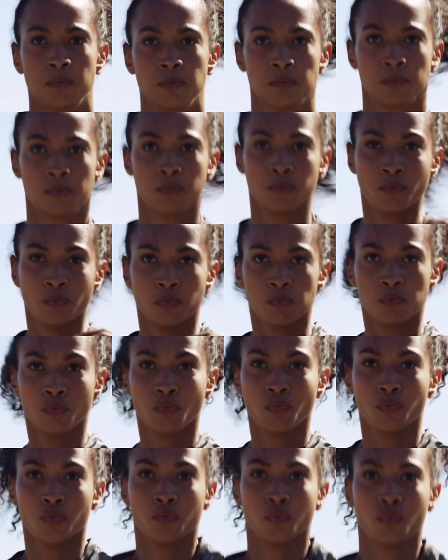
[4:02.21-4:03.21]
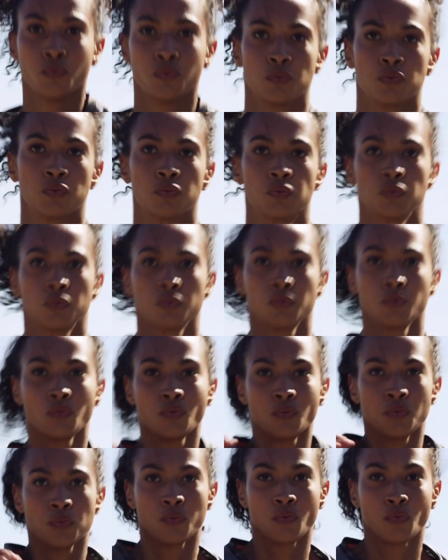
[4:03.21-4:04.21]
அந்த யானை எந்த
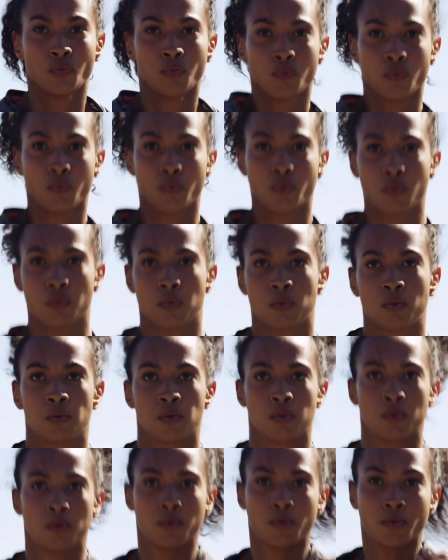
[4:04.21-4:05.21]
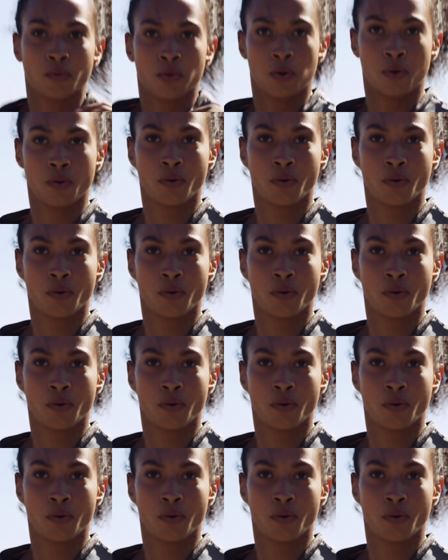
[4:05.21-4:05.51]
விஷயத்தை செஞ்சால் பலன் கிடைக்குதோ